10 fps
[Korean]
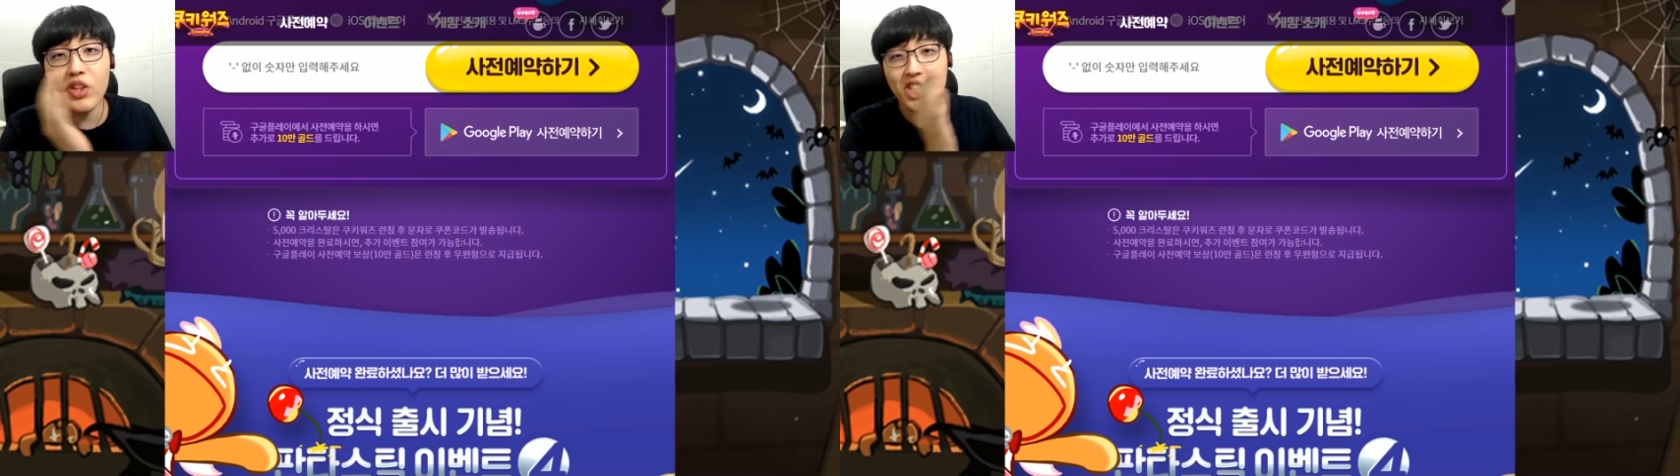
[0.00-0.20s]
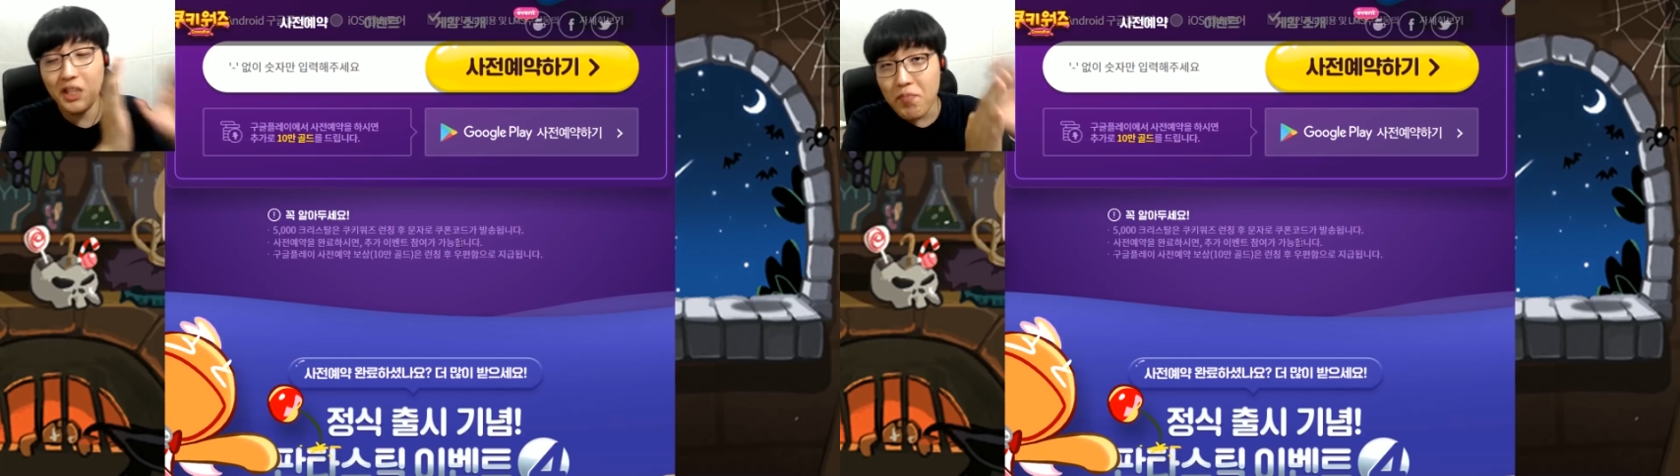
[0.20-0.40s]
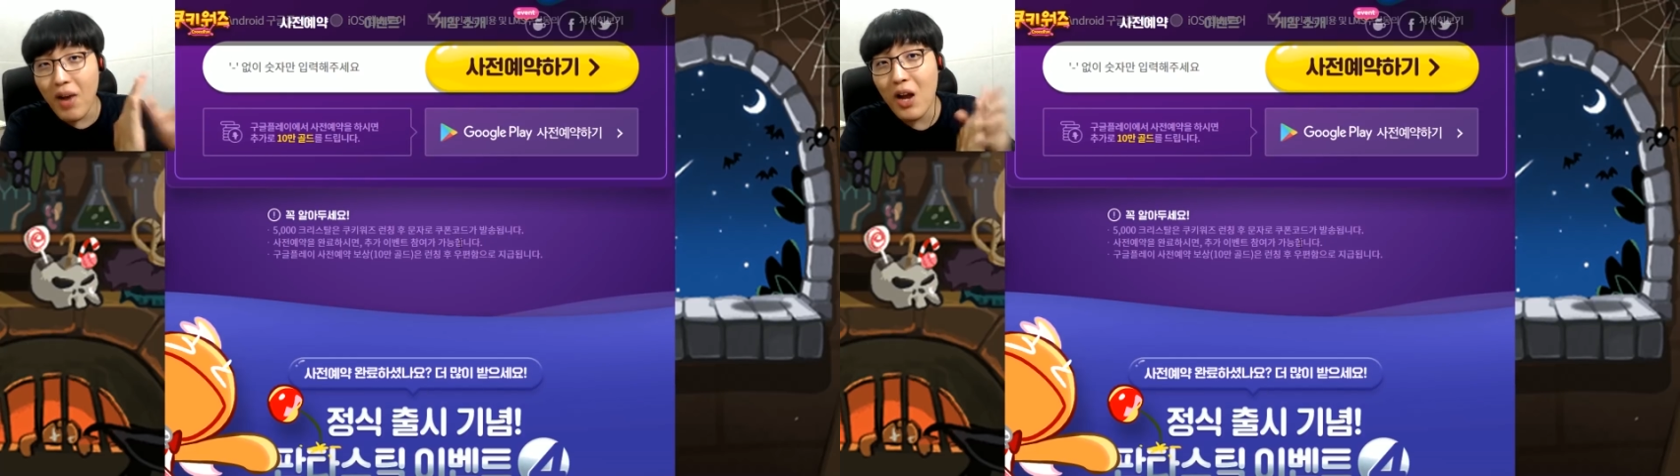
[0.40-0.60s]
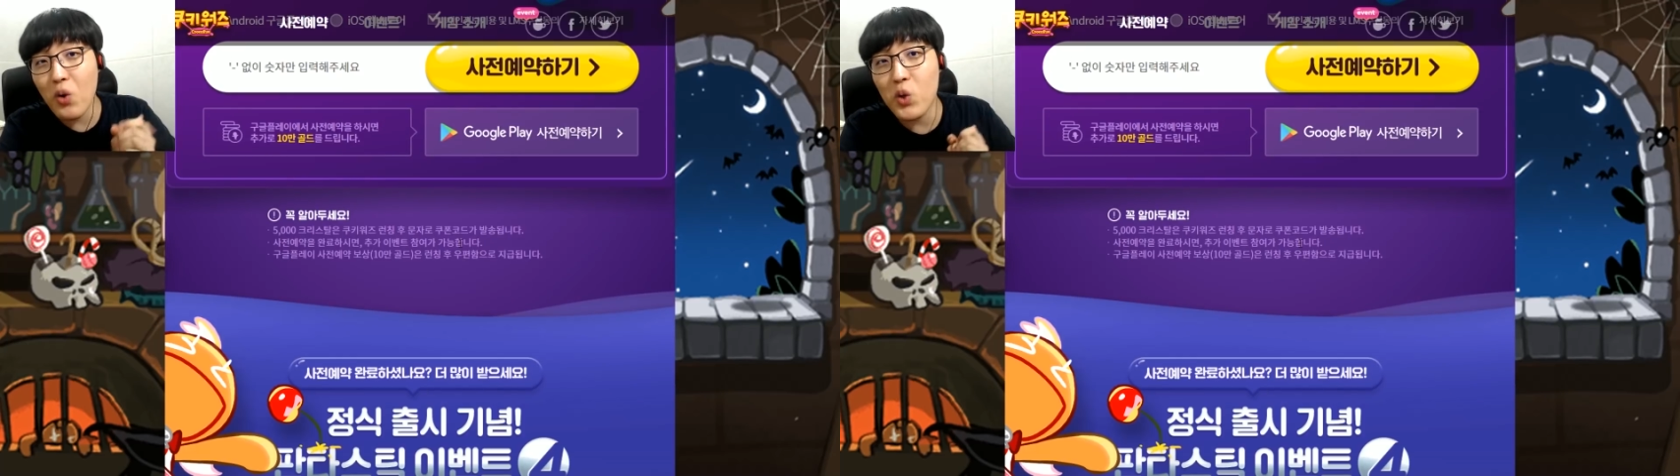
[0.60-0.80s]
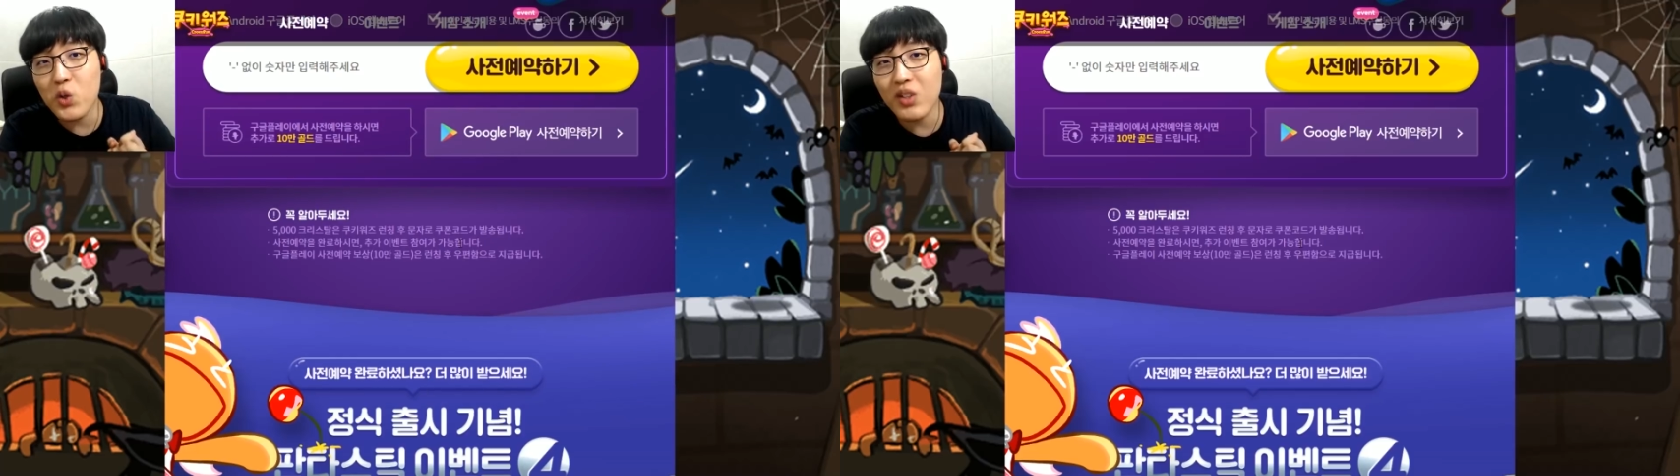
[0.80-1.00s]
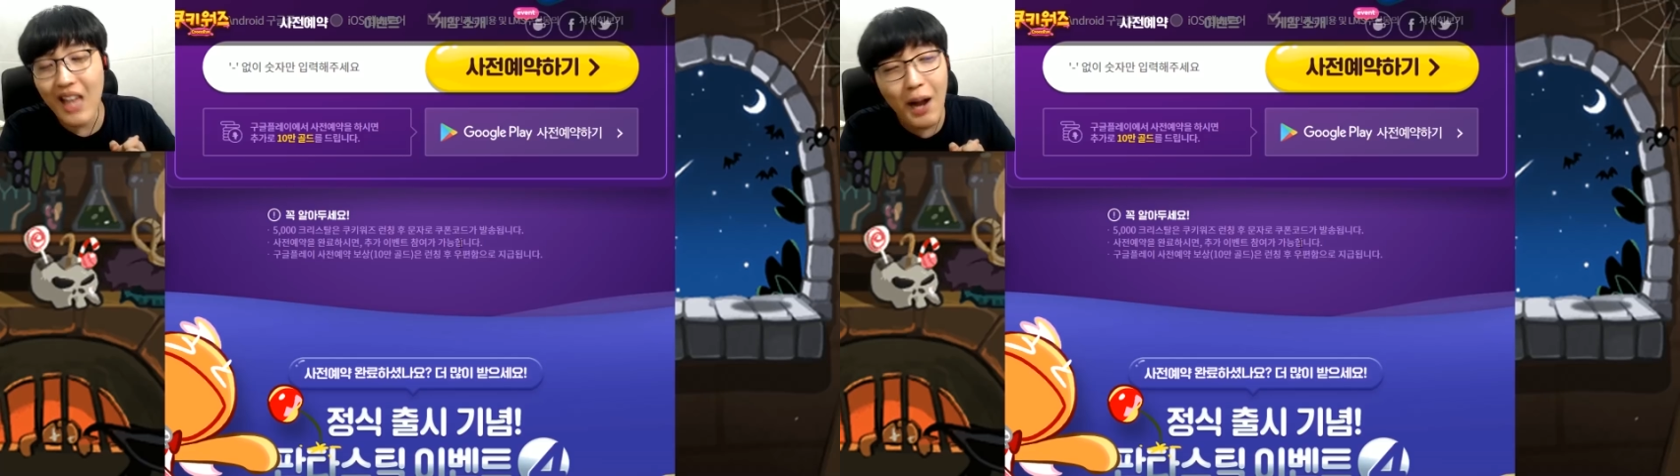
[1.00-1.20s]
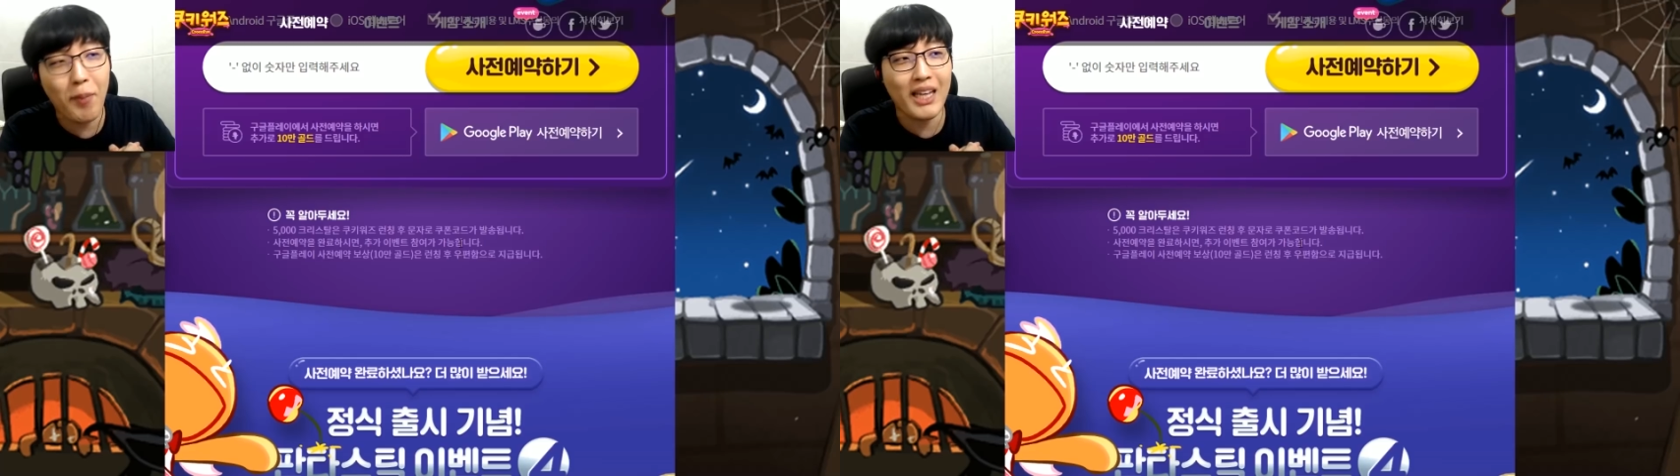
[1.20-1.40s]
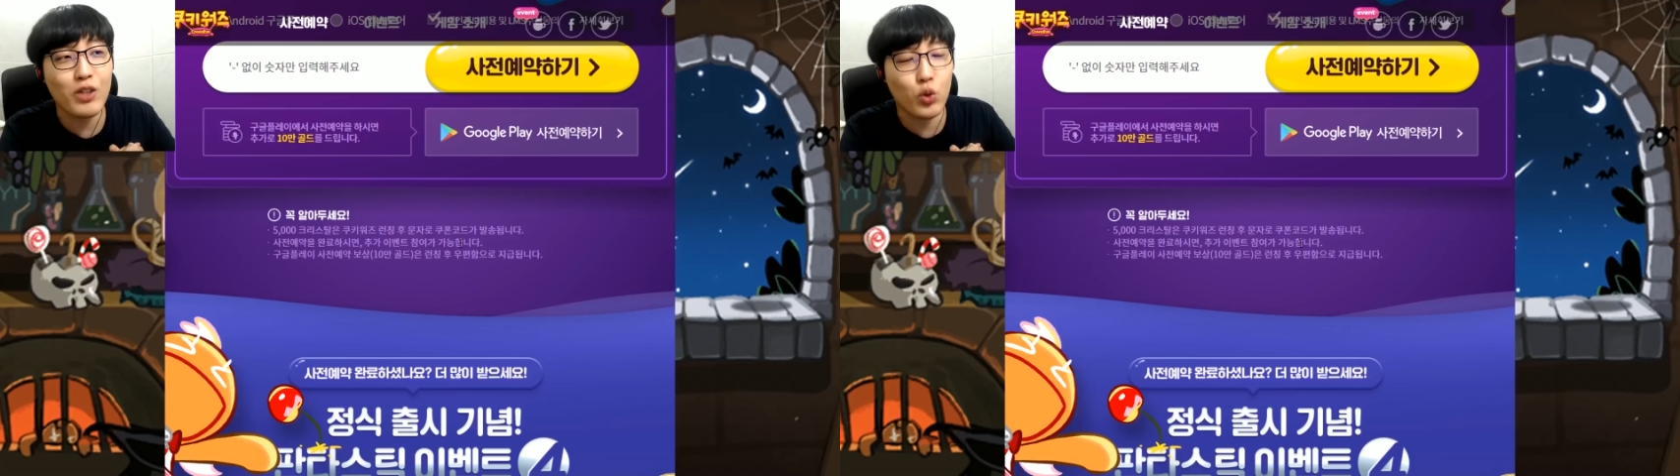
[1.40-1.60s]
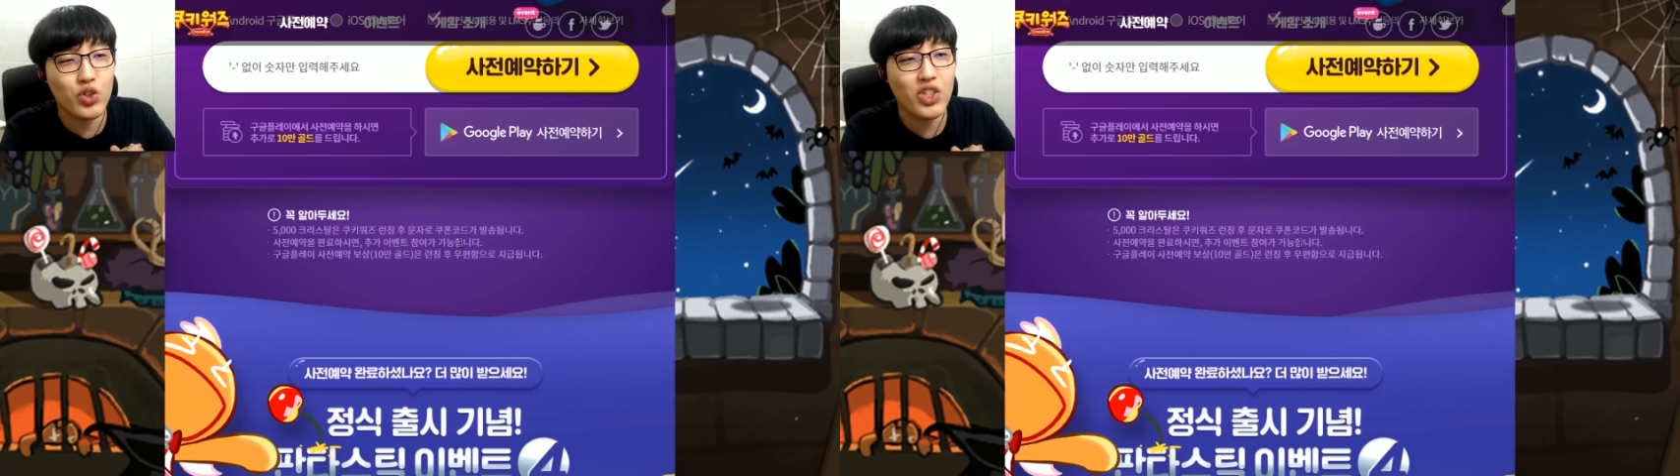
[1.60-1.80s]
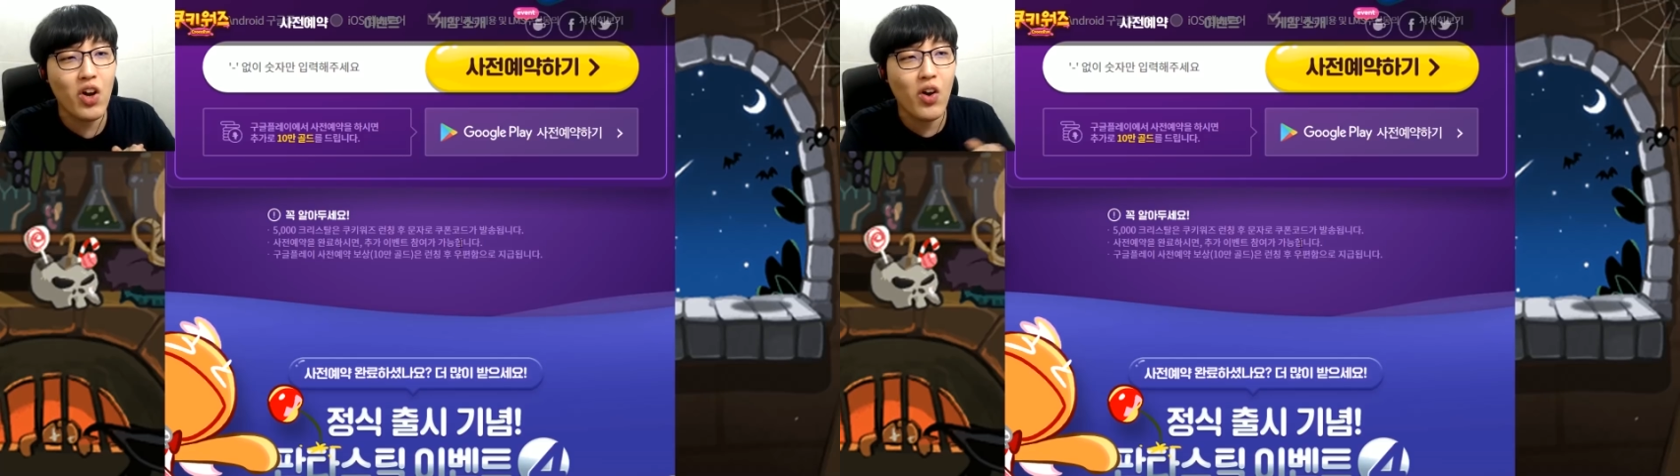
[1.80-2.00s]
10만 골드도 딱
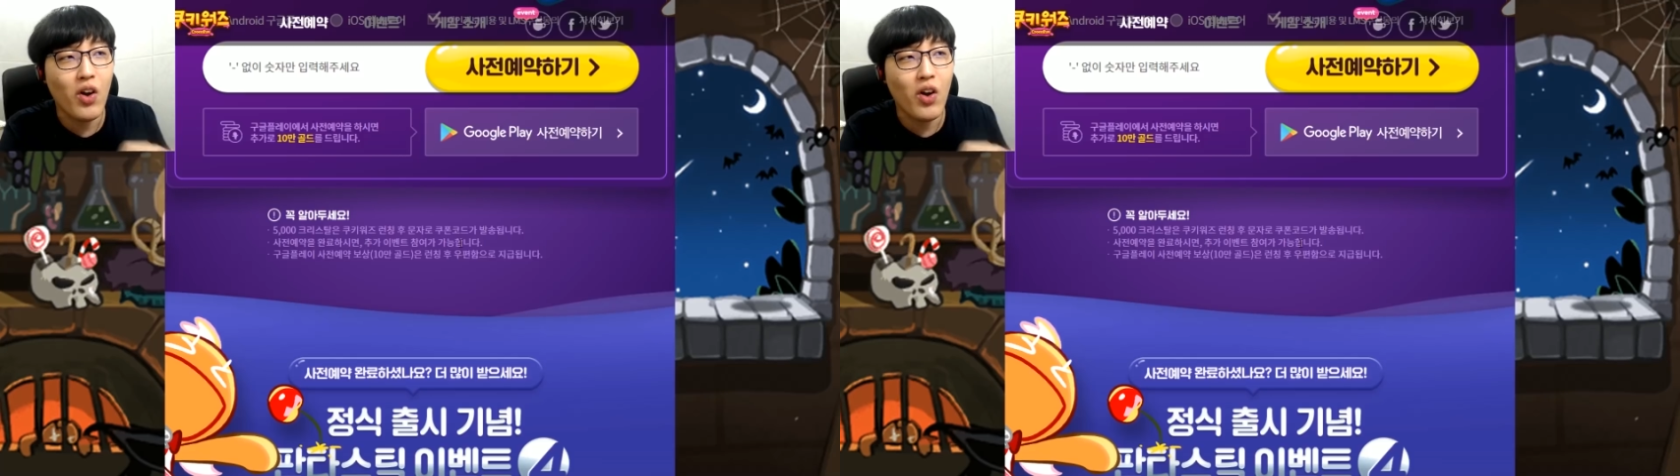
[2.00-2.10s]
받아줬죠?